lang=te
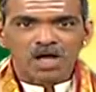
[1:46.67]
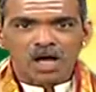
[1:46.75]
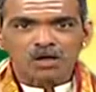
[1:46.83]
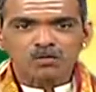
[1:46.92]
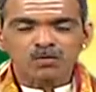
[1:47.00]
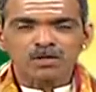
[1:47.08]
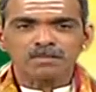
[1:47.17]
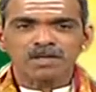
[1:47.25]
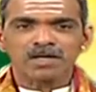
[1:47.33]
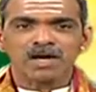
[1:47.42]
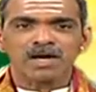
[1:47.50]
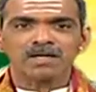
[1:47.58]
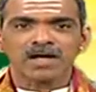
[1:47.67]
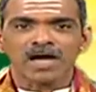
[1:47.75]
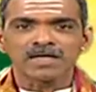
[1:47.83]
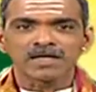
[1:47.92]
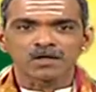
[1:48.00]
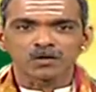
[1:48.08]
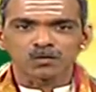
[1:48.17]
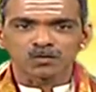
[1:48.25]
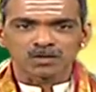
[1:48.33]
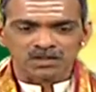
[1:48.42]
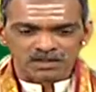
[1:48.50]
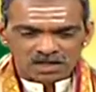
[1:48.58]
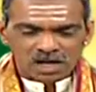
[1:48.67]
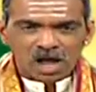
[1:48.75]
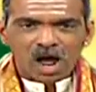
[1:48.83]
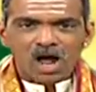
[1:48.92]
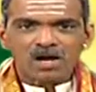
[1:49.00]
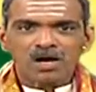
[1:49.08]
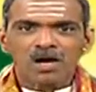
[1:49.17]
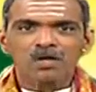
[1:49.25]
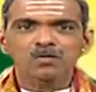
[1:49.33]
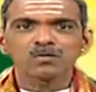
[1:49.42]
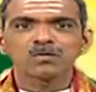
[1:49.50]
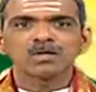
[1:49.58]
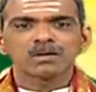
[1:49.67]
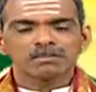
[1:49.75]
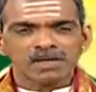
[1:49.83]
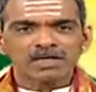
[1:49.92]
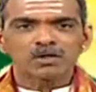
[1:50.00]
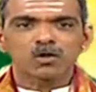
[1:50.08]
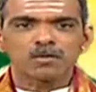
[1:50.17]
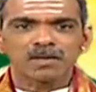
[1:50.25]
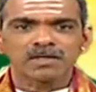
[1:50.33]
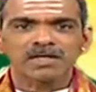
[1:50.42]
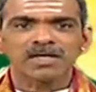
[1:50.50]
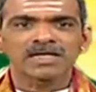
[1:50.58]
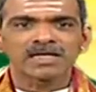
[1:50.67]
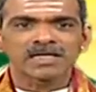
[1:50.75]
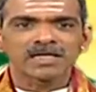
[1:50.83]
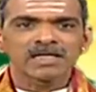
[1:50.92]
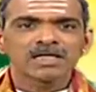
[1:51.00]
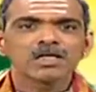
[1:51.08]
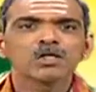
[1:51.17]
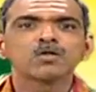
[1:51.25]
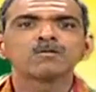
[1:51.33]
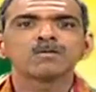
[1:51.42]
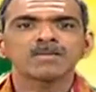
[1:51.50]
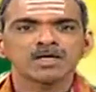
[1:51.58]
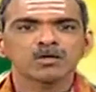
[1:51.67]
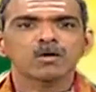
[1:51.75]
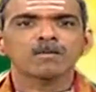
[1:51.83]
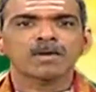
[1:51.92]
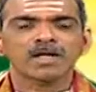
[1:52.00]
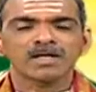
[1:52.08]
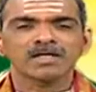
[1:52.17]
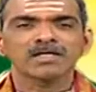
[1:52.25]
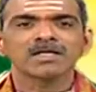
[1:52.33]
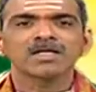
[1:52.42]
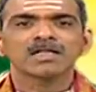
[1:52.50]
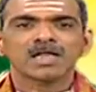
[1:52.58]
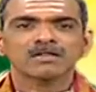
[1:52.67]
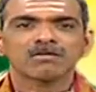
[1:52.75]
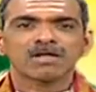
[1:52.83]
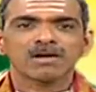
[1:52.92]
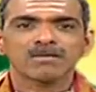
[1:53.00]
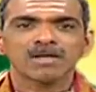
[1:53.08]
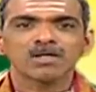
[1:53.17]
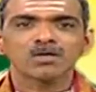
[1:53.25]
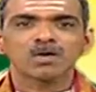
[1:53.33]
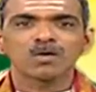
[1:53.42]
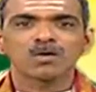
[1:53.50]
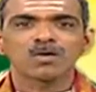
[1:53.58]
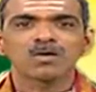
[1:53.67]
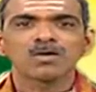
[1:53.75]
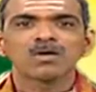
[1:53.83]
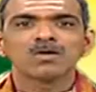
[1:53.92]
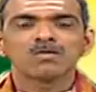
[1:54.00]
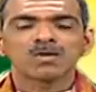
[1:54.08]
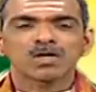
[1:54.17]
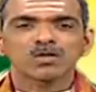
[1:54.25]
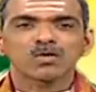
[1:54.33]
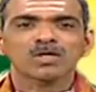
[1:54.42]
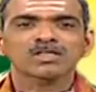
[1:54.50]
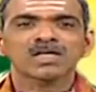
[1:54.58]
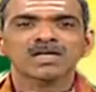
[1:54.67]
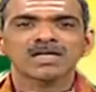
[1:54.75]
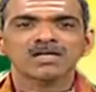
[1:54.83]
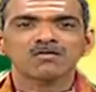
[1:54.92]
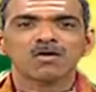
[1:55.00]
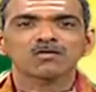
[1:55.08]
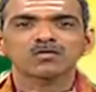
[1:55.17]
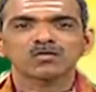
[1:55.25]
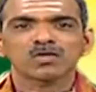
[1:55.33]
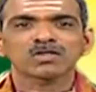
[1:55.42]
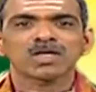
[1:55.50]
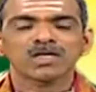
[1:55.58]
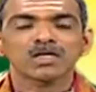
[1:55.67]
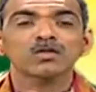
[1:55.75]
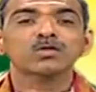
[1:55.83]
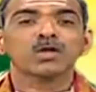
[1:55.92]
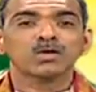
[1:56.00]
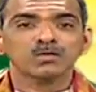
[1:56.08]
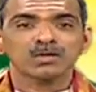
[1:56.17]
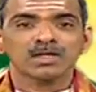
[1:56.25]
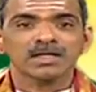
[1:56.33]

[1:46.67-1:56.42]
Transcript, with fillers: ఆ ధూడి మన కా కాలికి అంటుకుంది ఆ కాలు మన ఇంట్లో పెట్టగానే ఈ దుమ్ము మన ఇంట్లో పడాలి తద్వారా మన ఇంట్లో ఉన్న దోషాలన్నీ వాస్తు దోషాలన్నీ తొలగుతాయి